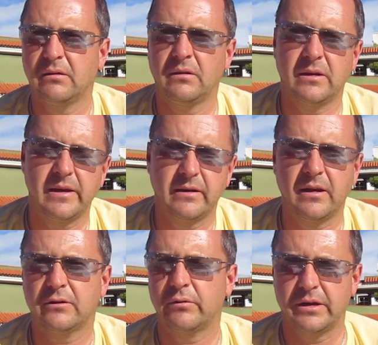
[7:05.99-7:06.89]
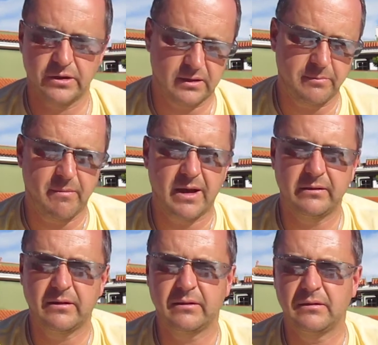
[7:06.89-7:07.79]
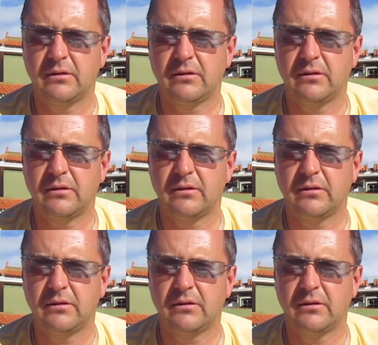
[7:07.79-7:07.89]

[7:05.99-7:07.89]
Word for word: energia, która idzie z tej mantry,